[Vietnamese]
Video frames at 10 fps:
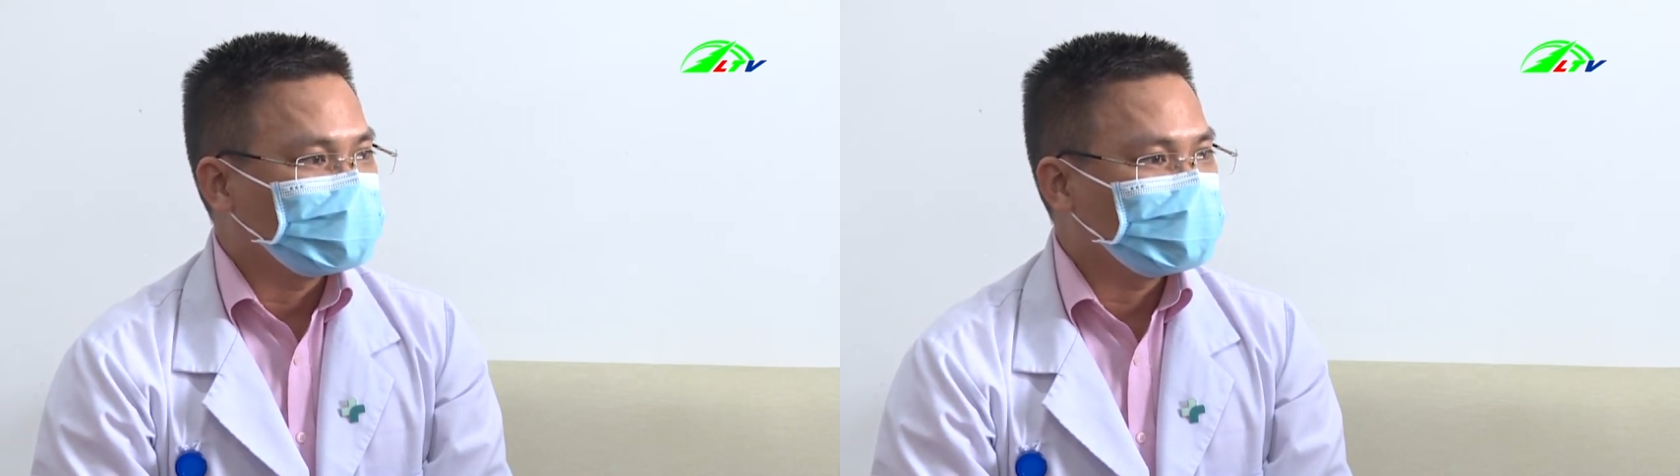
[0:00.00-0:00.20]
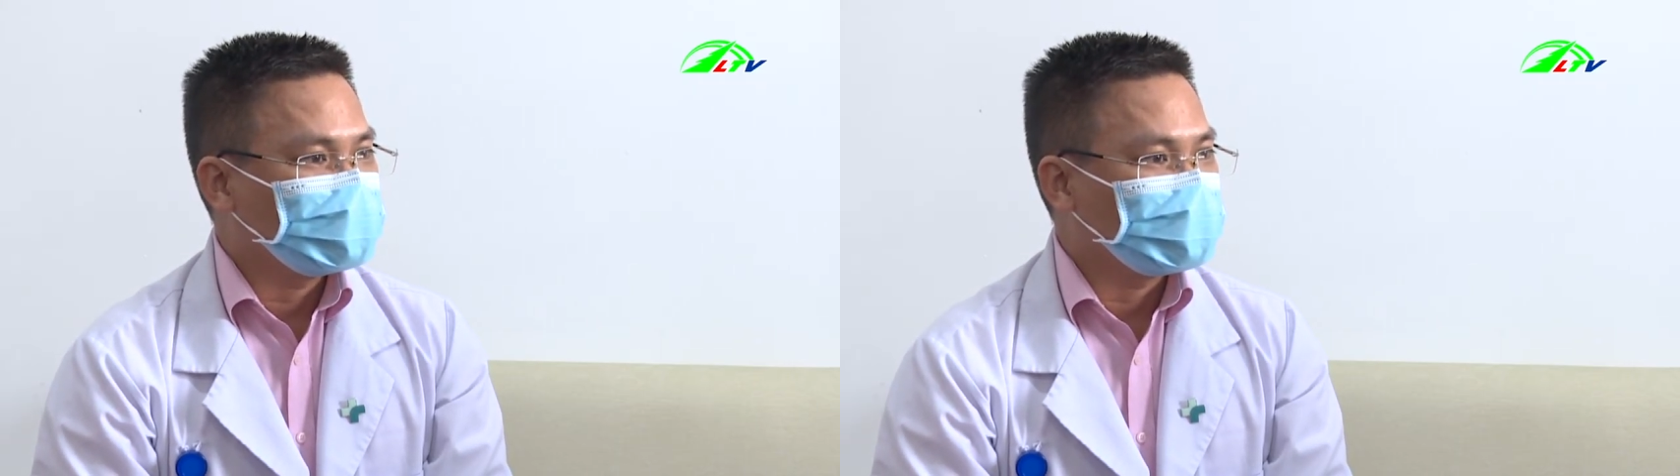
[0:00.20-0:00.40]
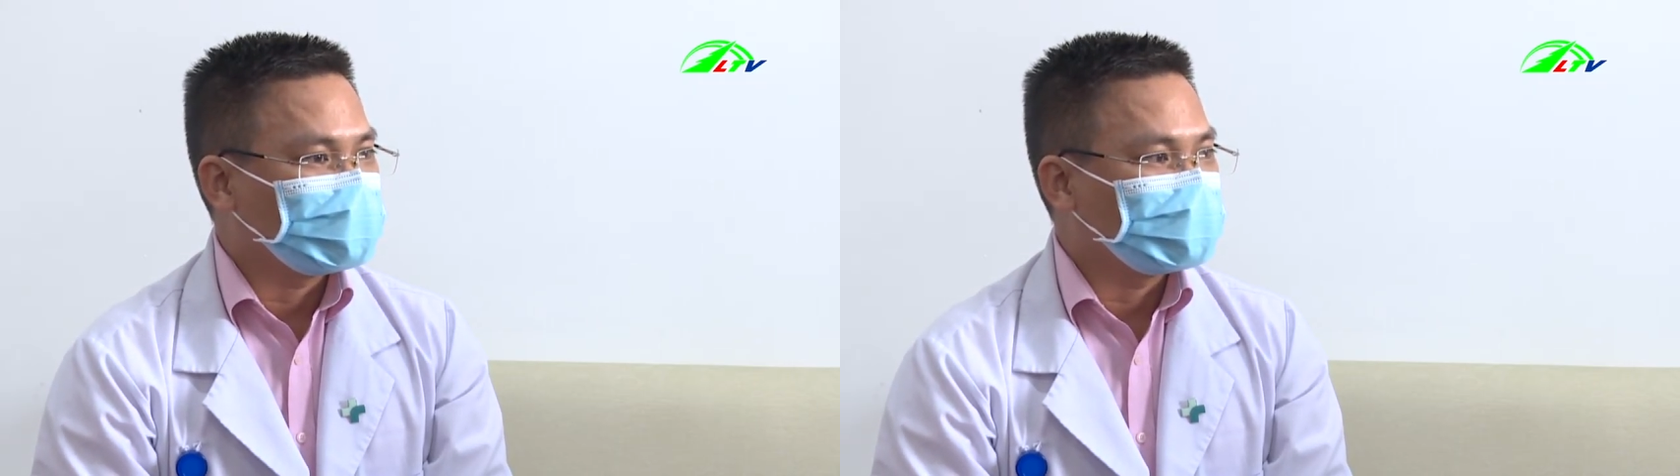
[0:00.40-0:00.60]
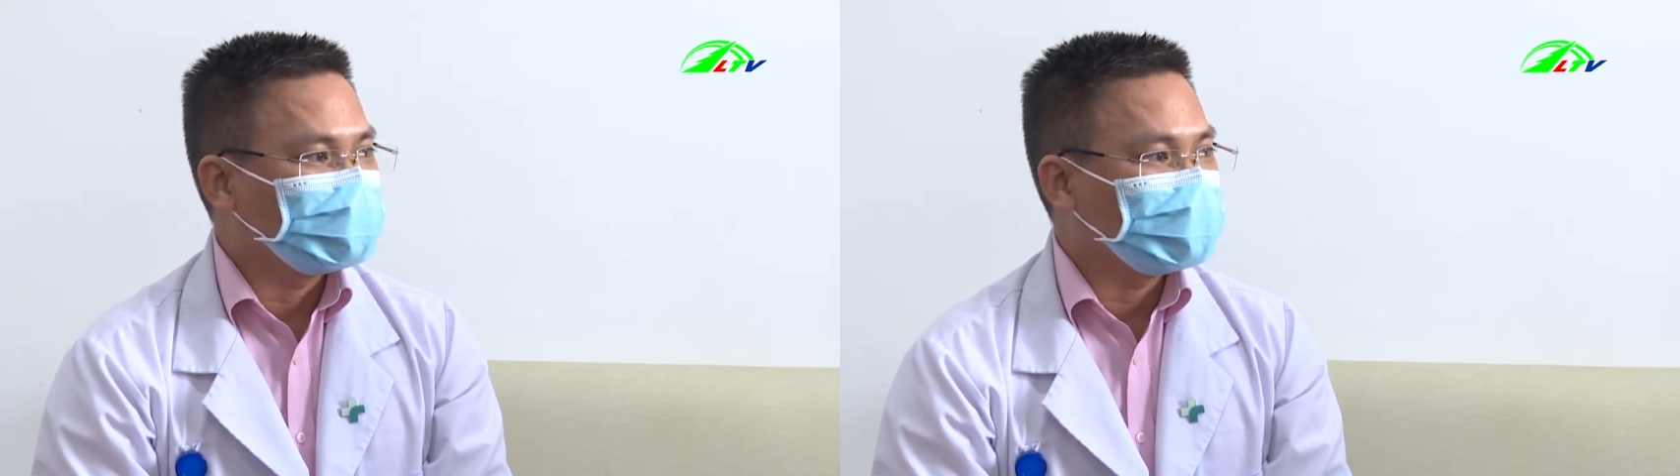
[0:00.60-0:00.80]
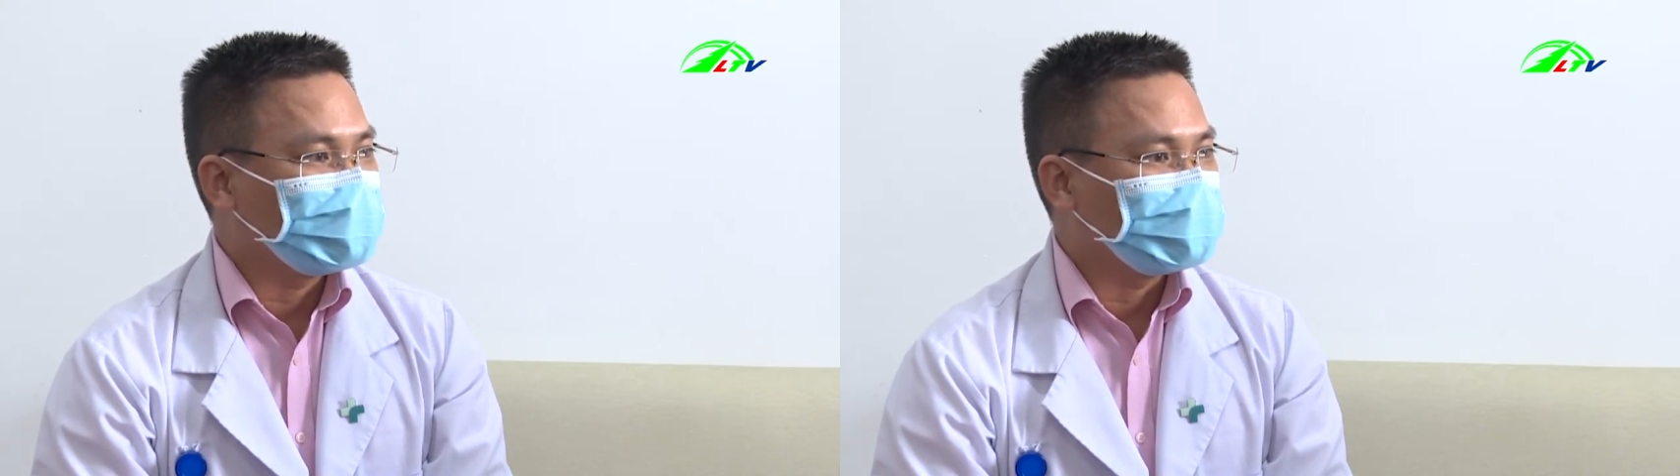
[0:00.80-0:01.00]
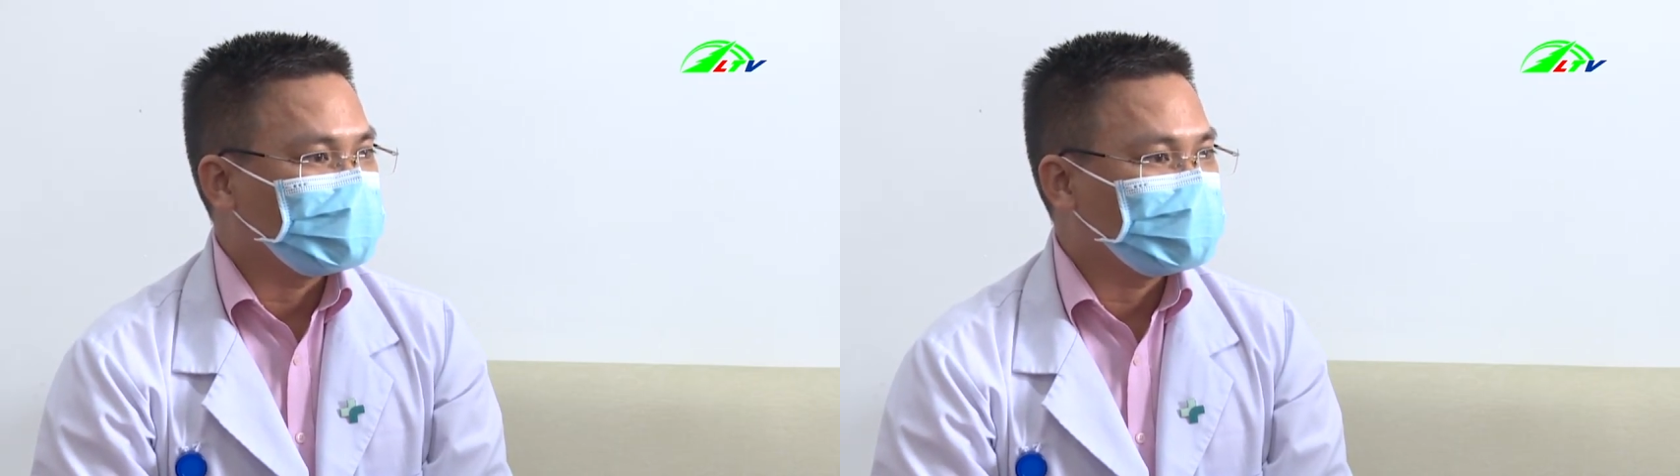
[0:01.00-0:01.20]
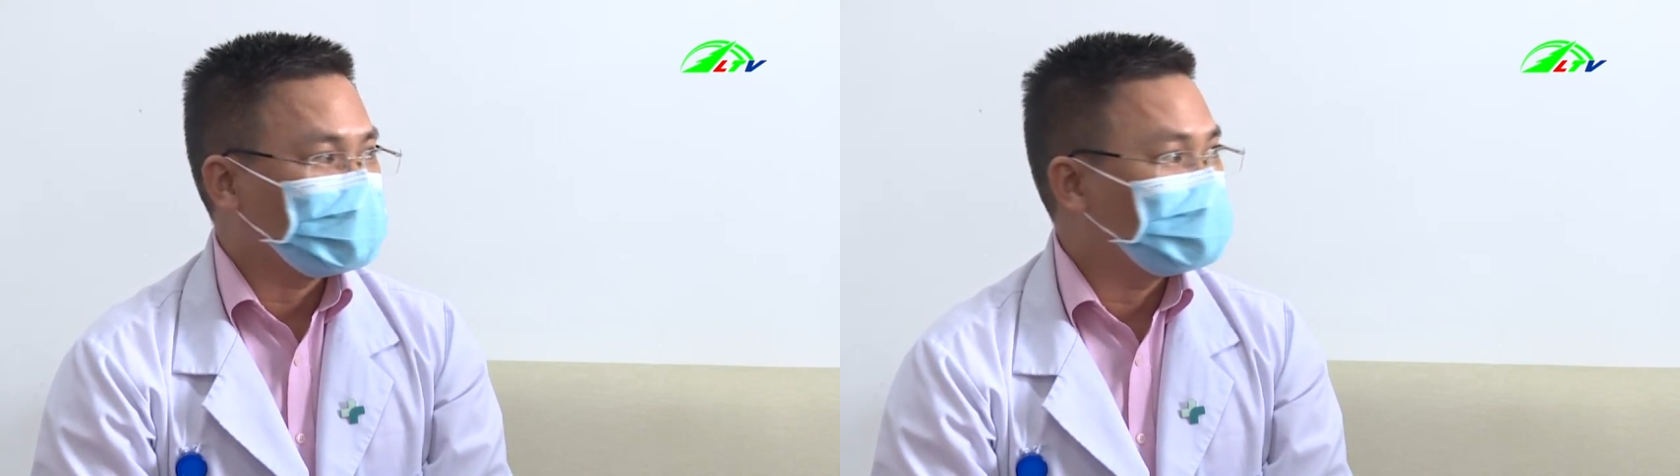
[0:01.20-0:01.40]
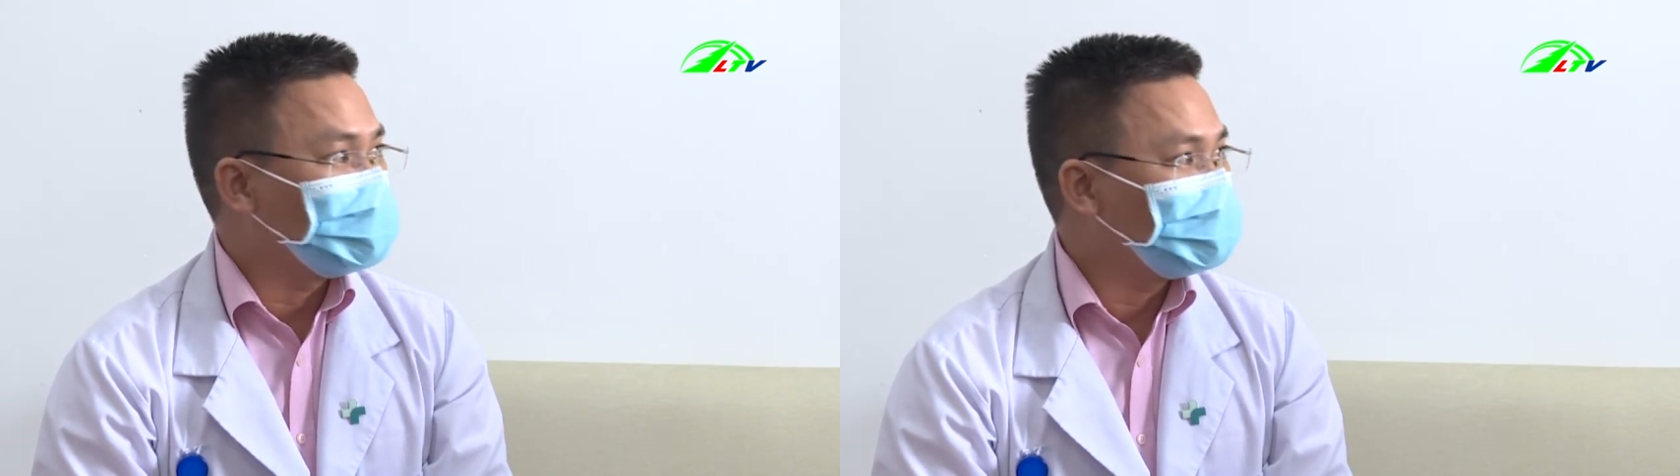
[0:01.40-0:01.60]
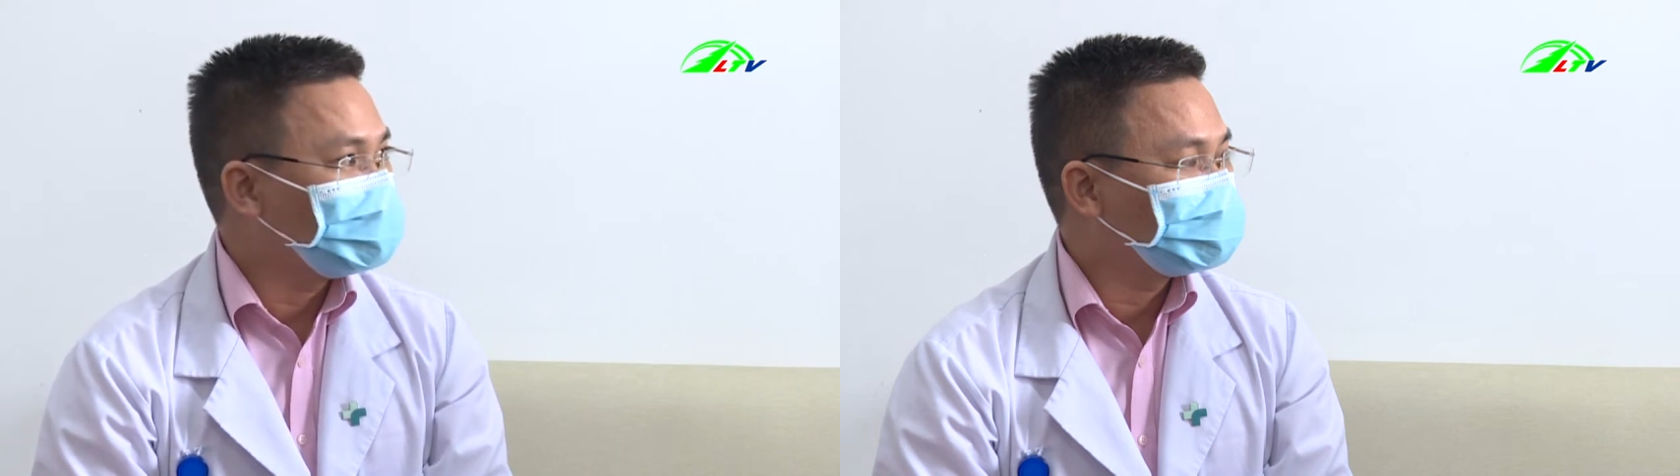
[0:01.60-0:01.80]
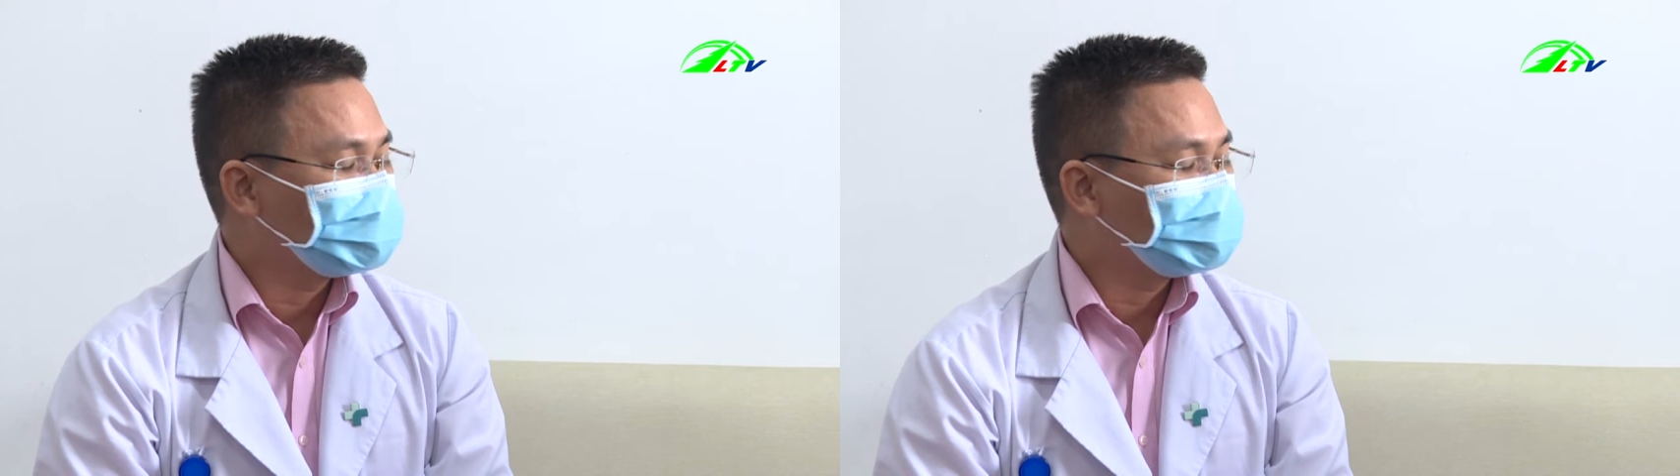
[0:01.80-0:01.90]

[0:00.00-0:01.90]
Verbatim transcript: thứ nhất là cái vấn đề cho em bé nó bú